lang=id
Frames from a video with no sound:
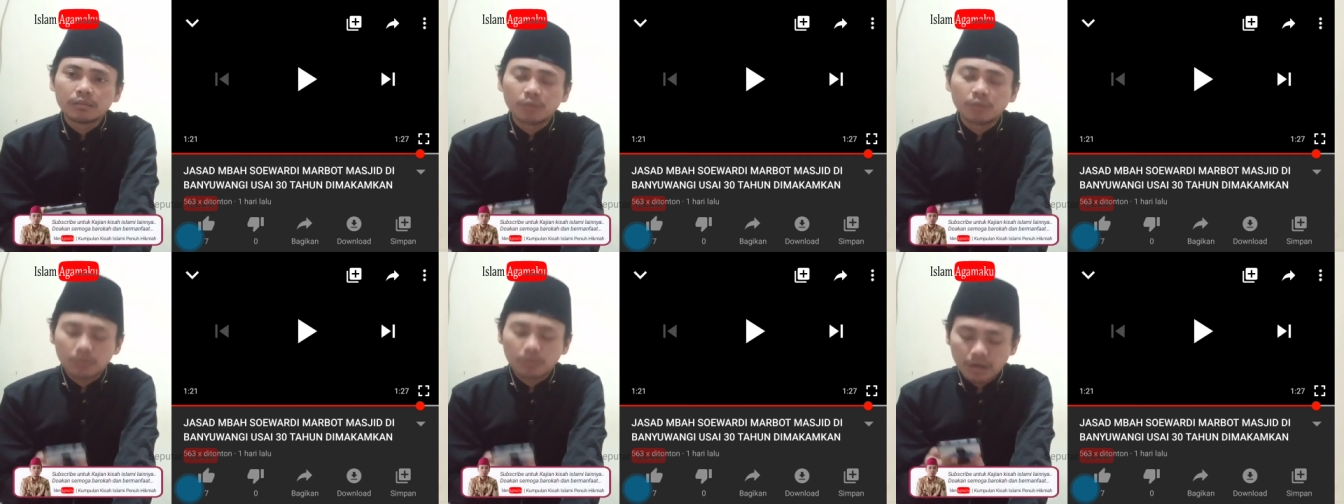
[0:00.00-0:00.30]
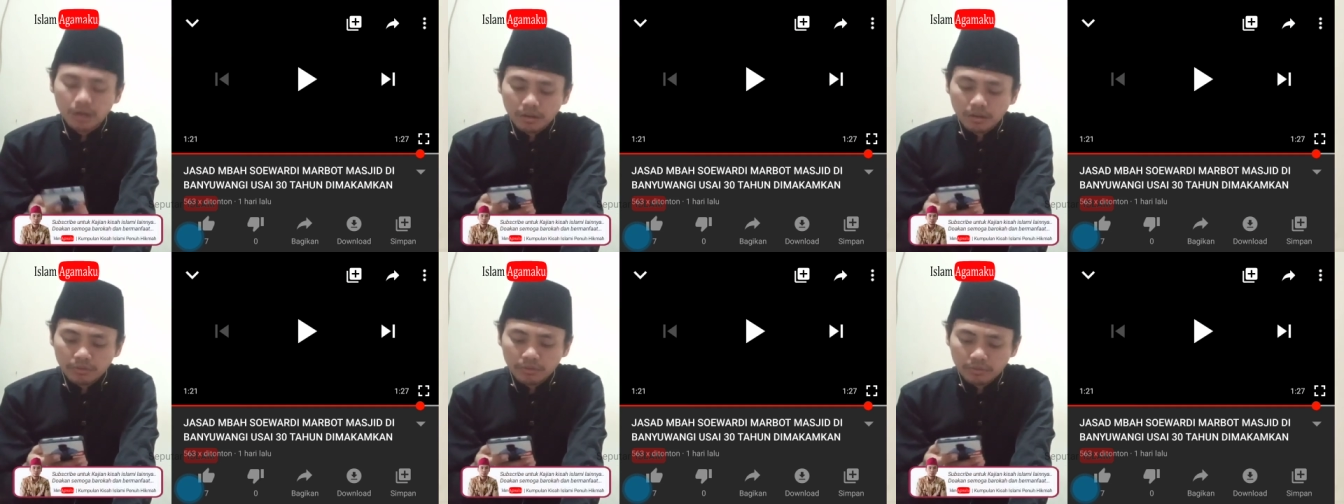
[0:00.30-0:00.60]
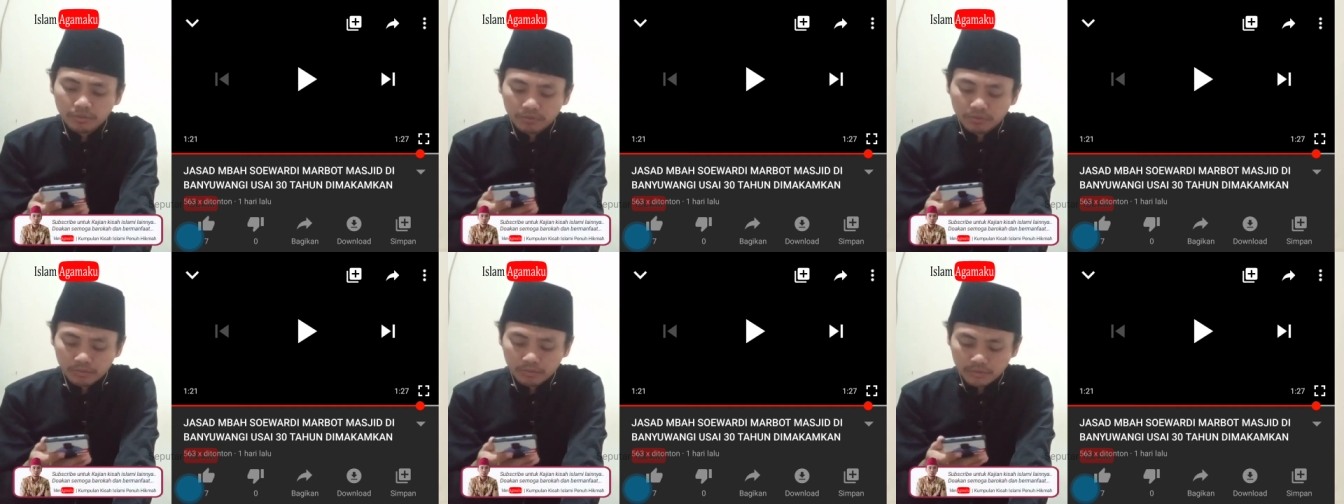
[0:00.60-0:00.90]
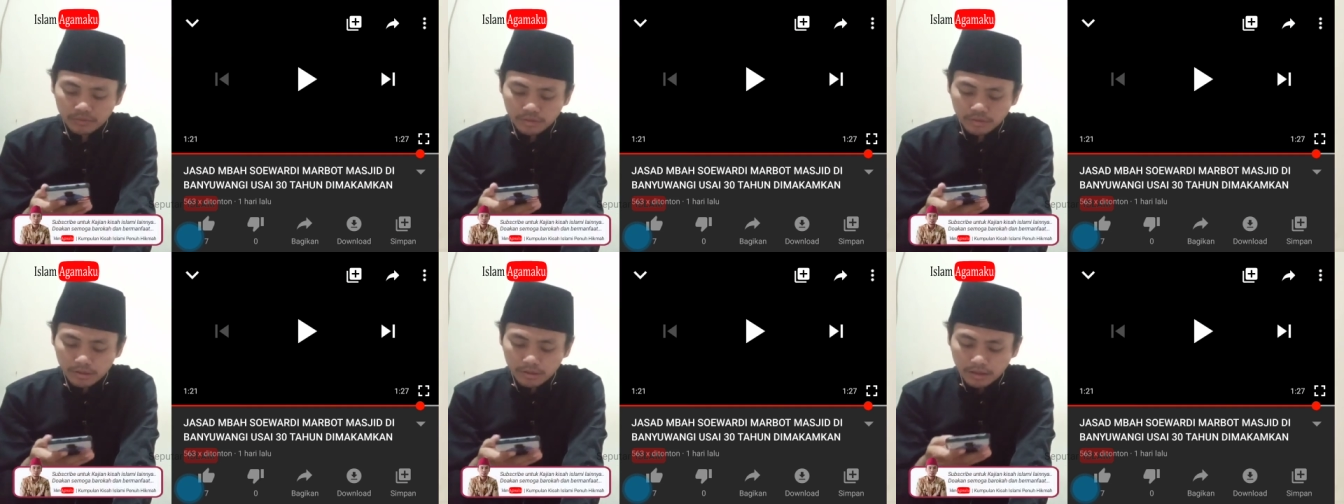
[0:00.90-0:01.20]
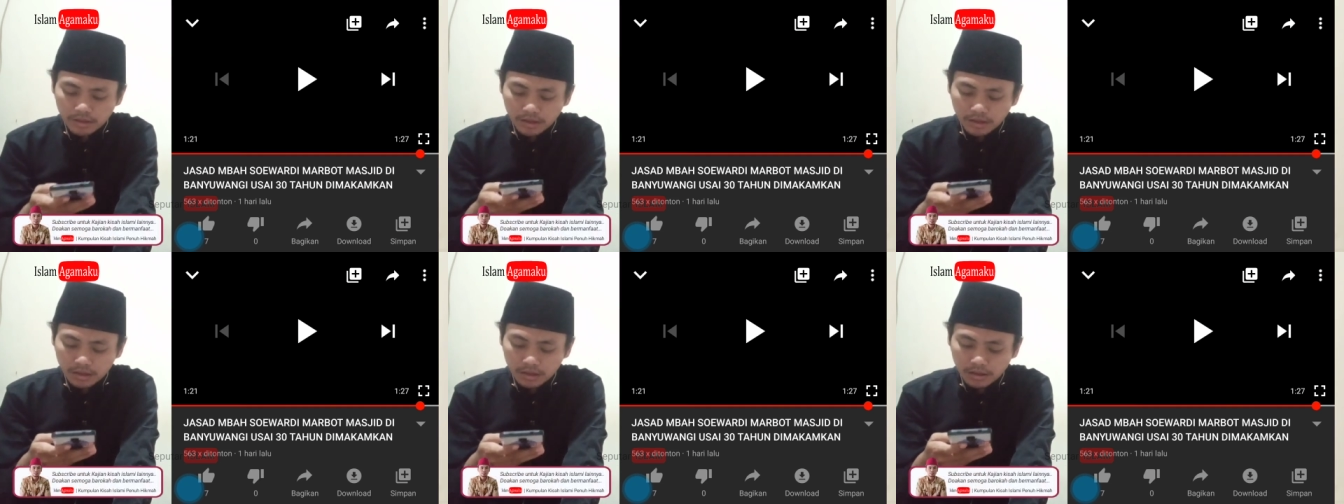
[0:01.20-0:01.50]
mohon maaf
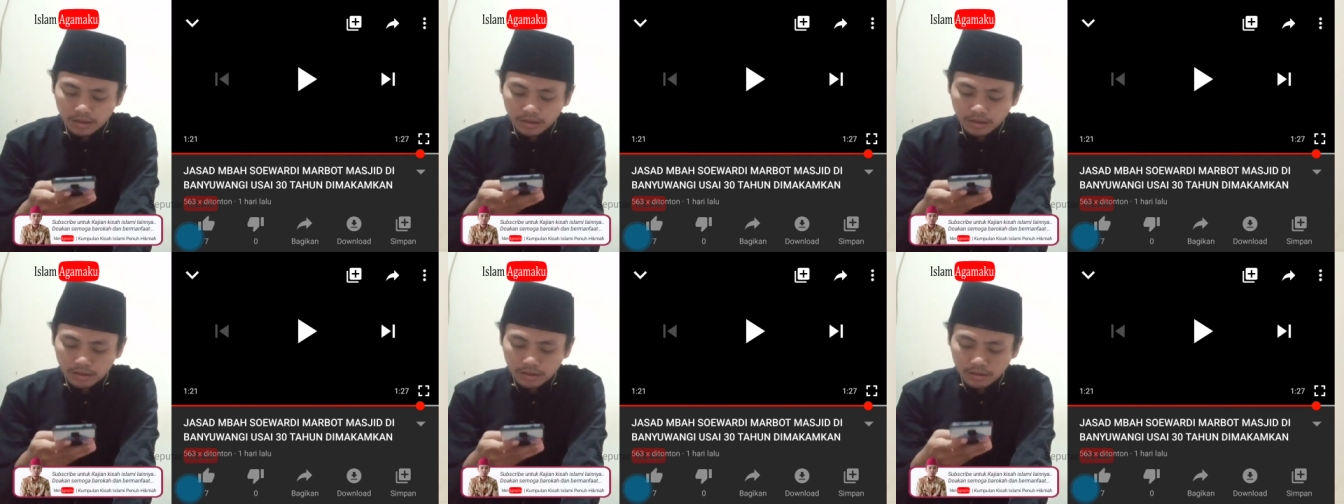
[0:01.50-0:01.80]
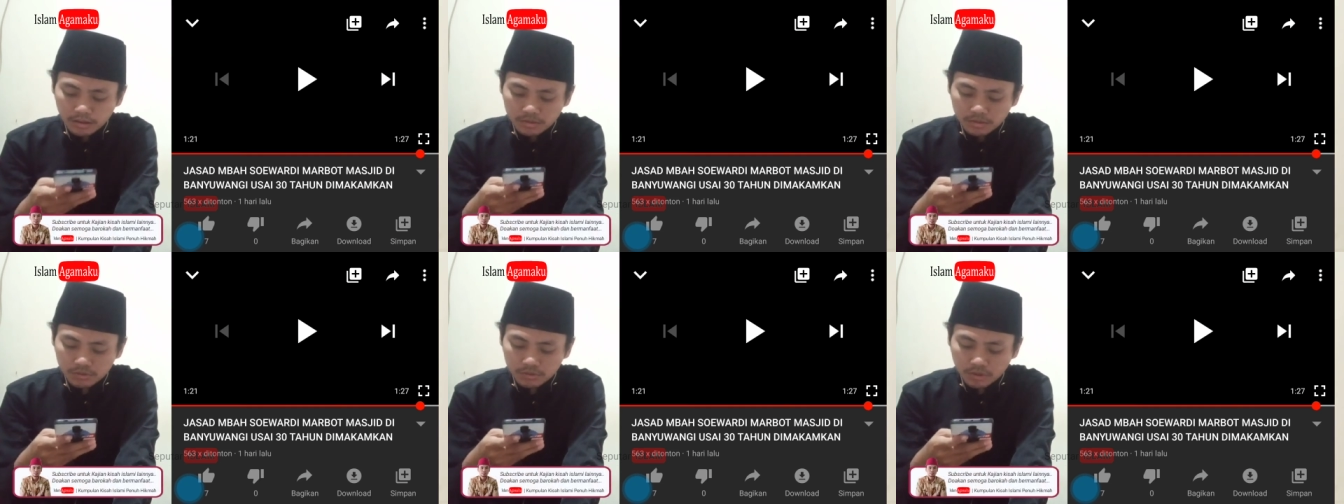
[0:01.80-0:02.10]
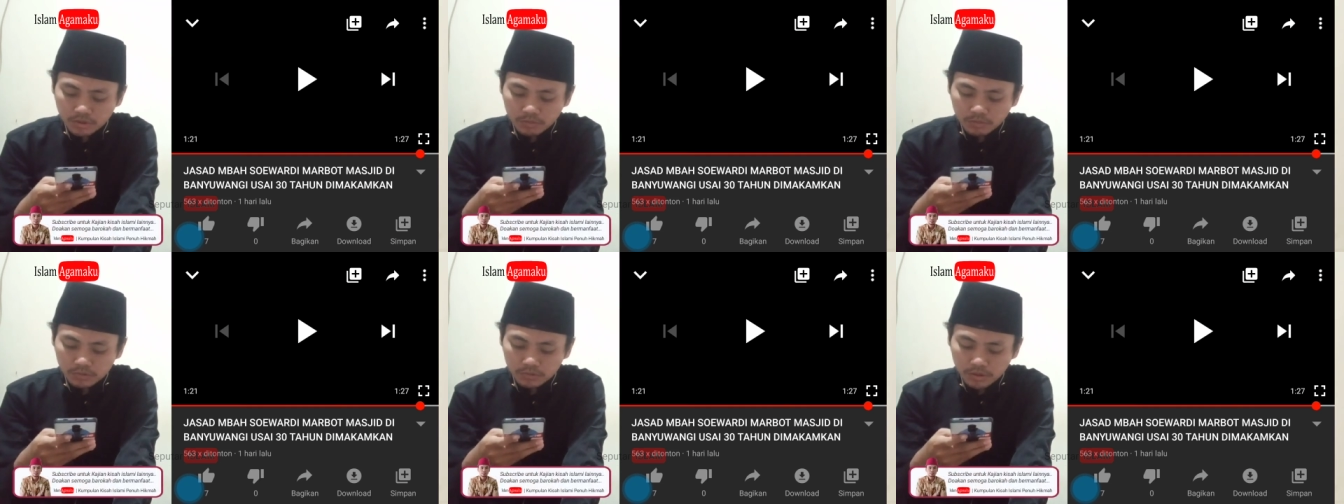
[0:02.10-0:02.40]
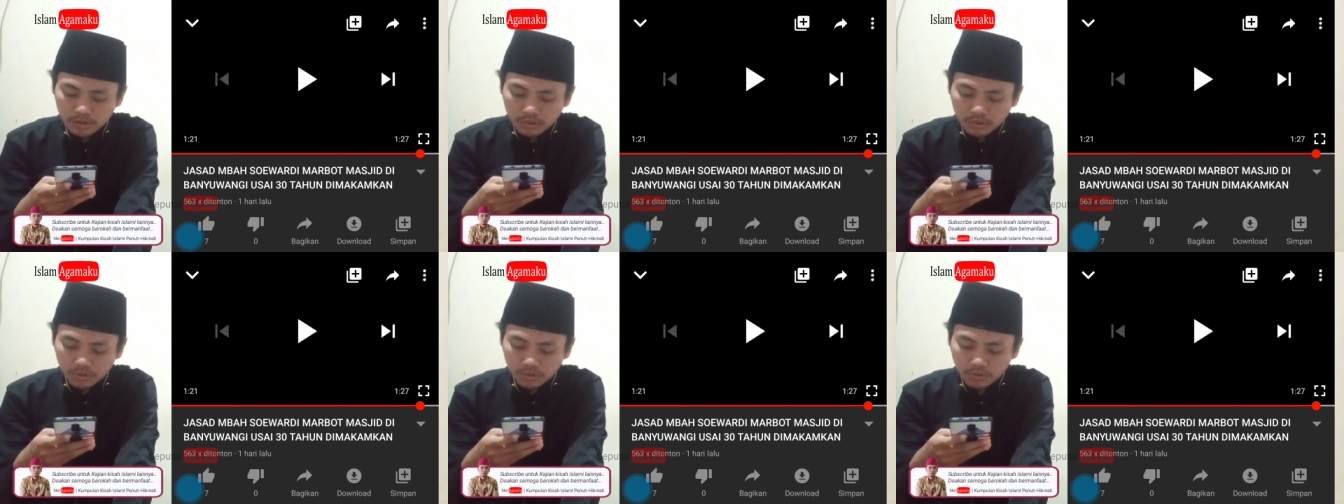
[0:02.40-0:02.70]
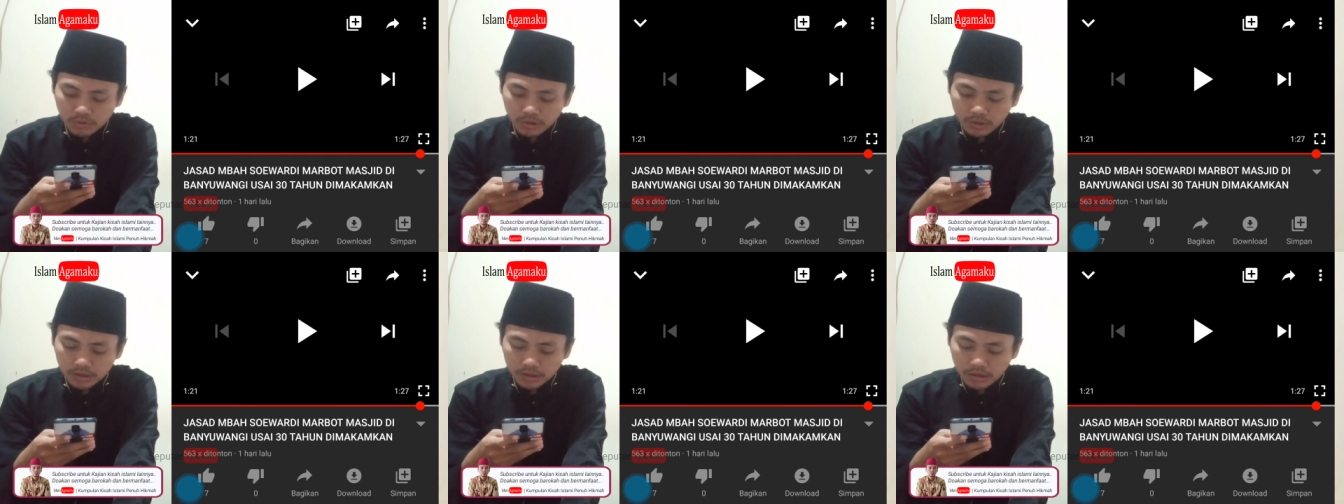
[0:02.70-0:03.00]
kita stop 1
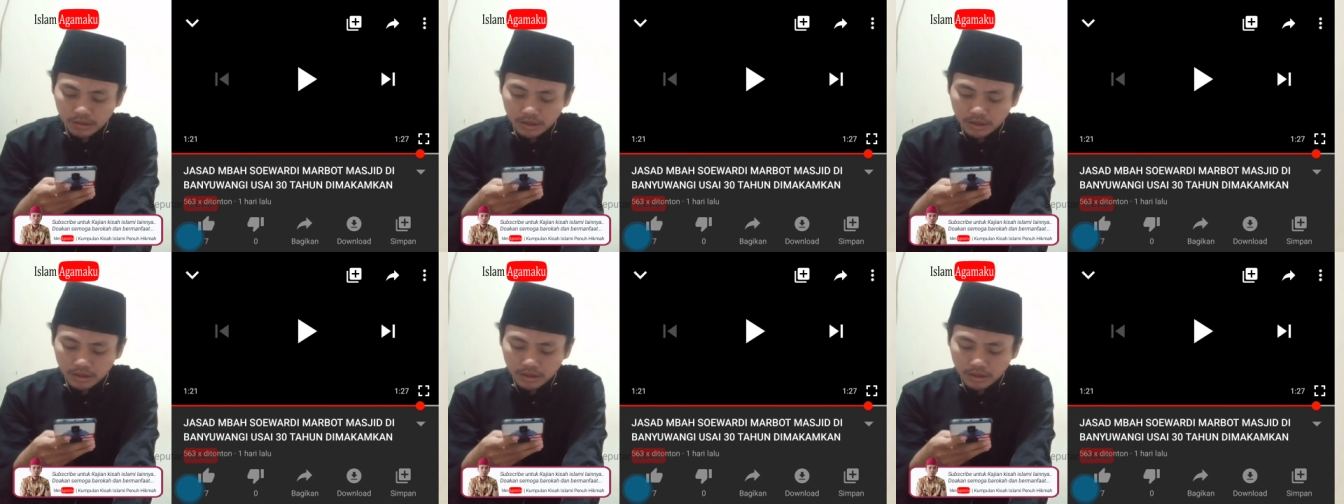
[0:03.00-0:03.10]
2